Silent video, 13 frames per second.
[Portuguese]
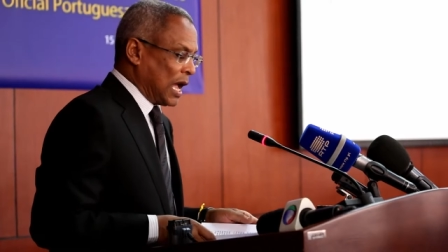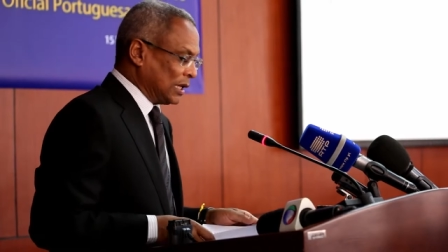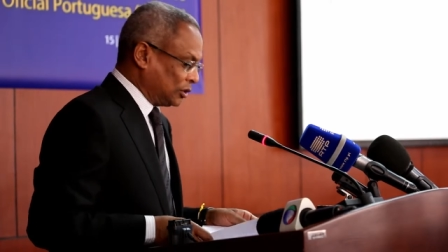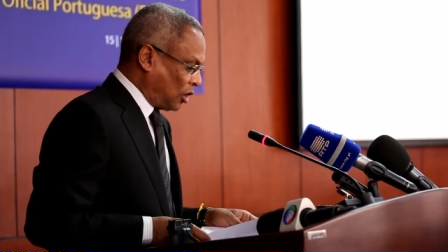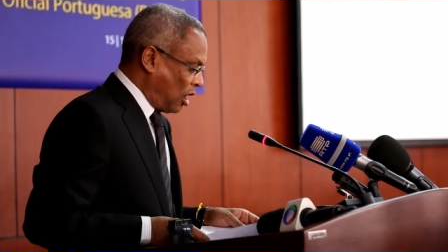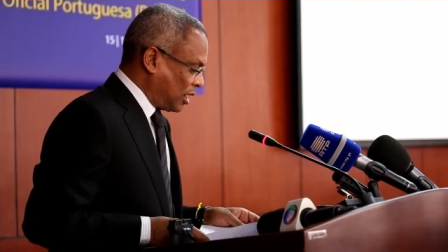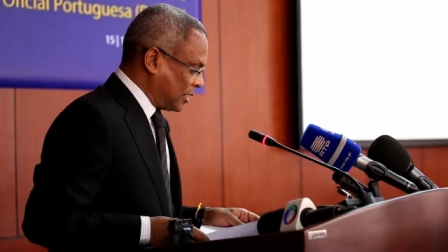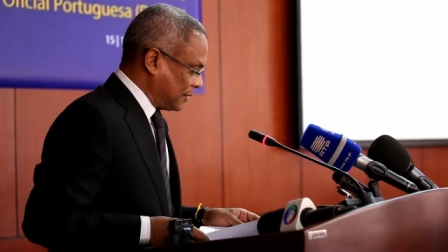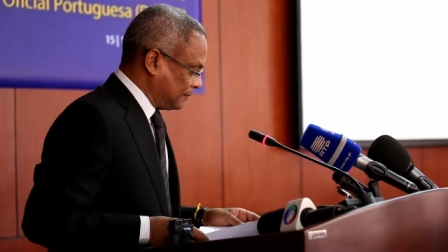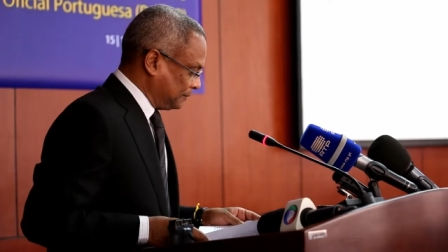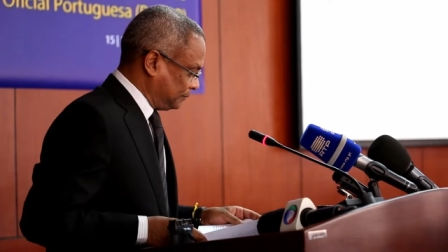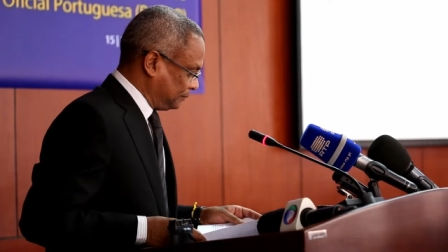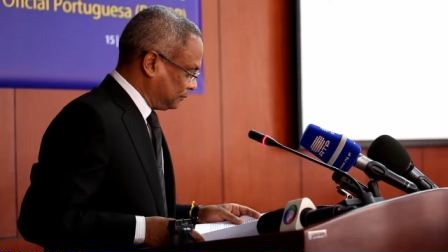à droga.
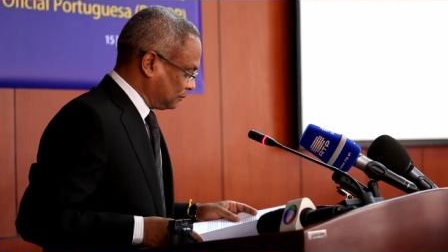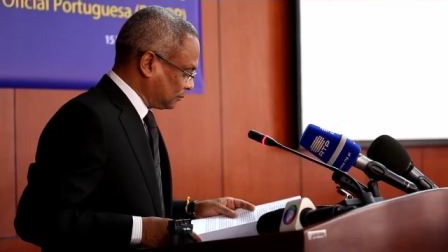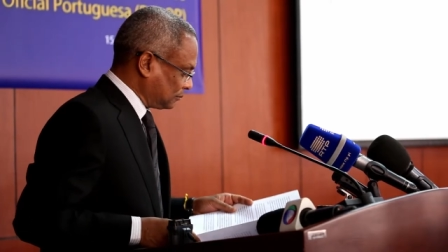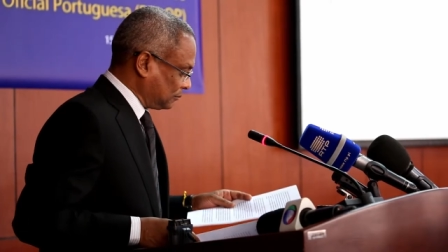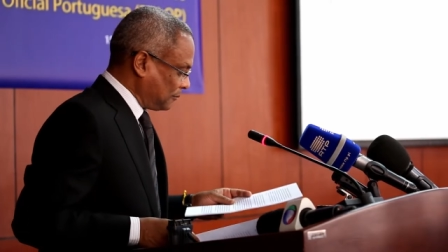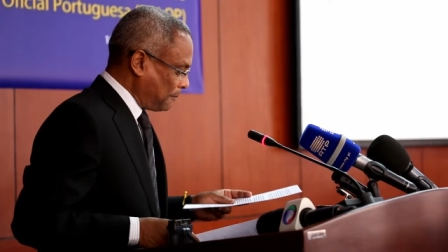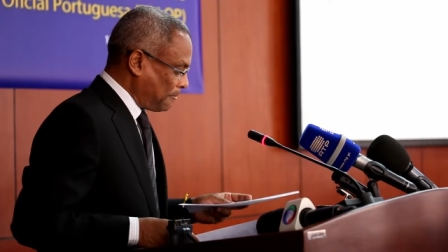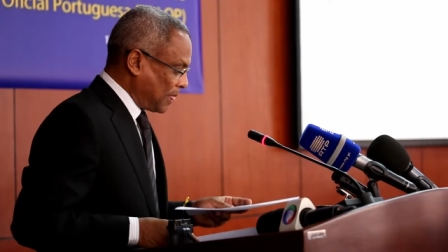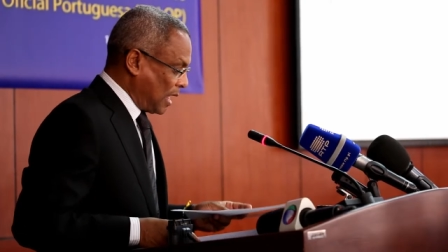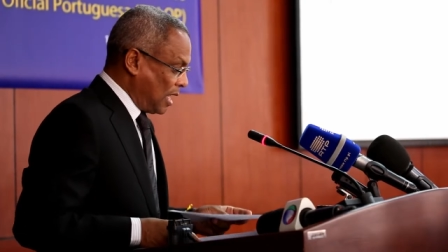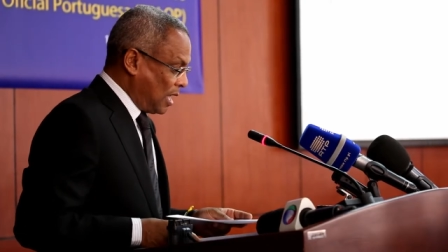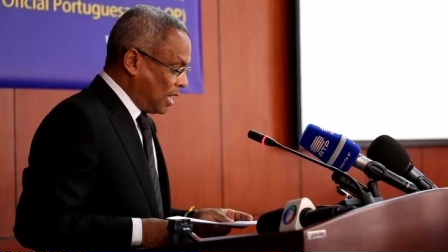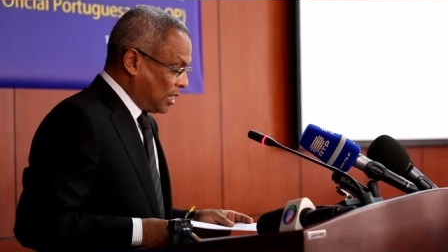
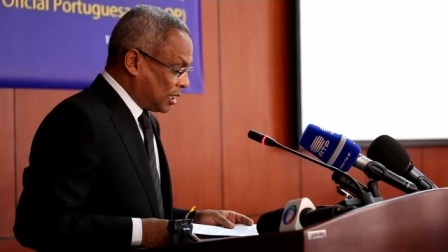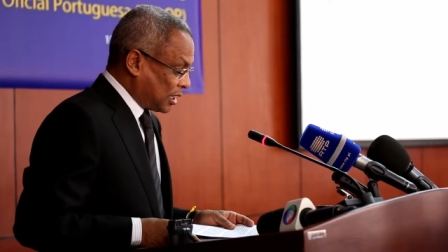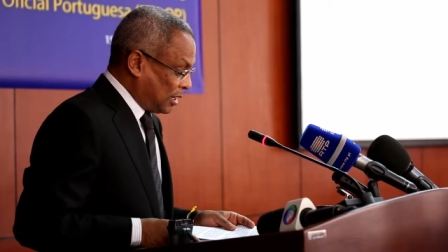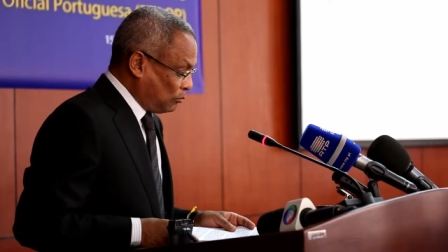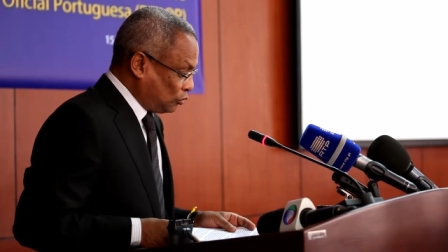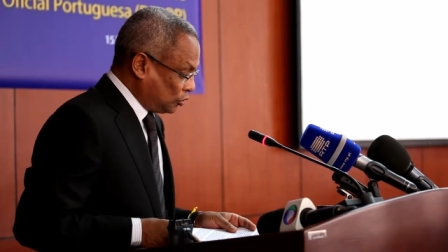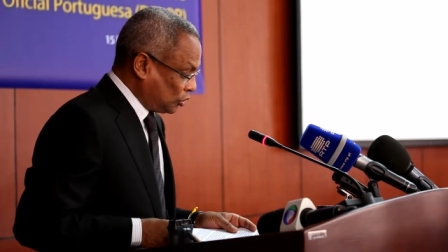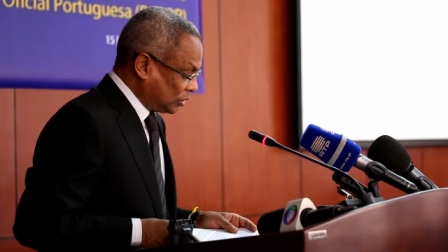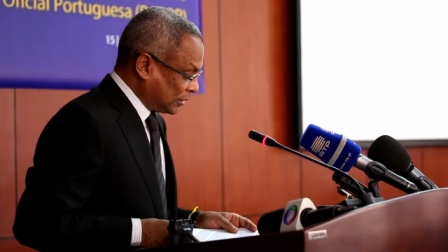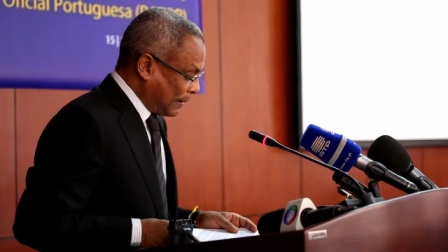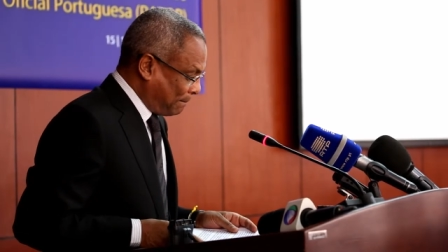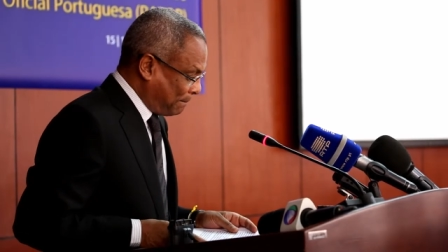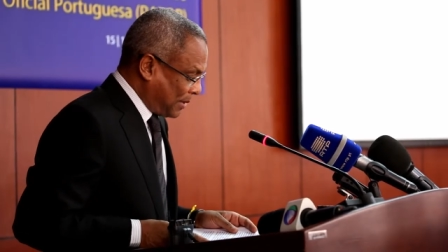Queremos
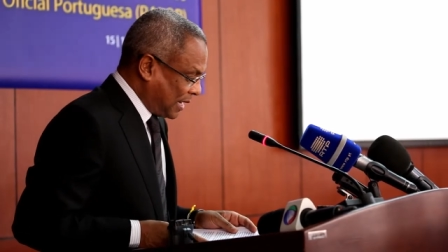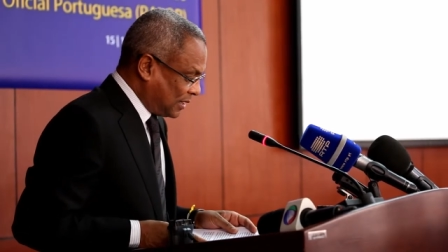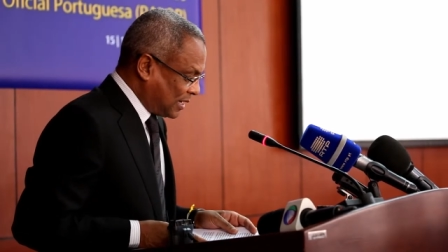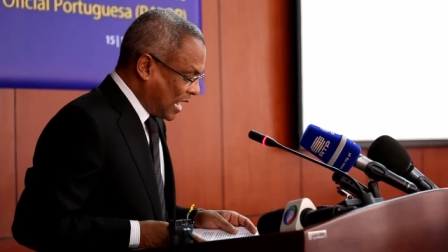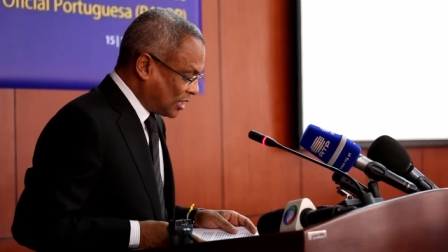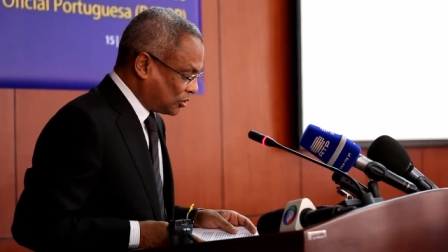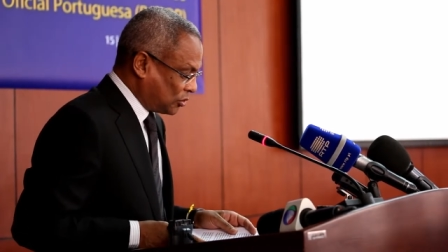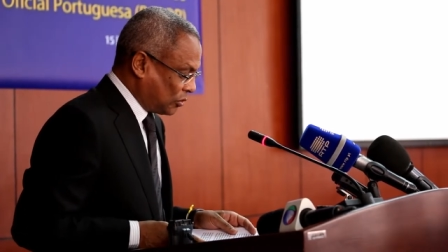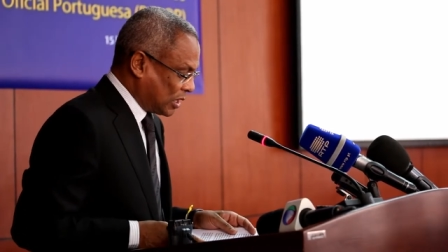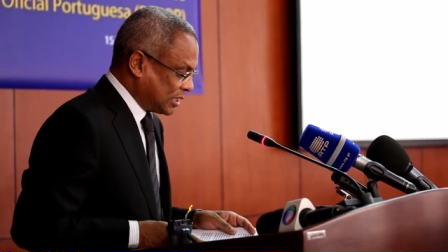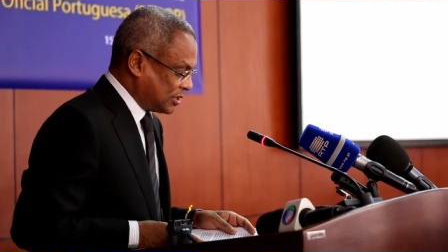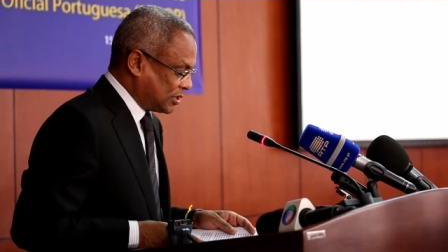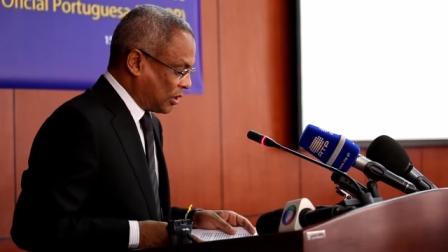também, nesta
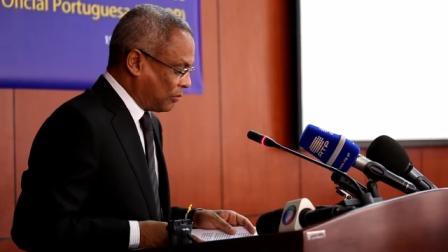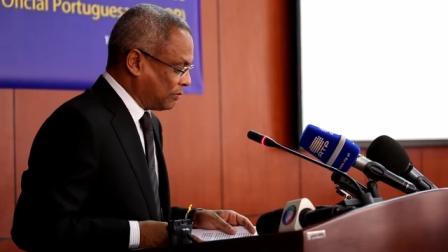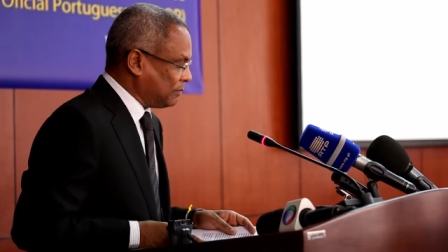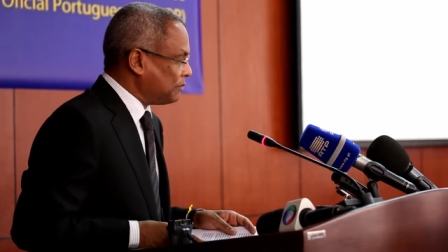ocasião,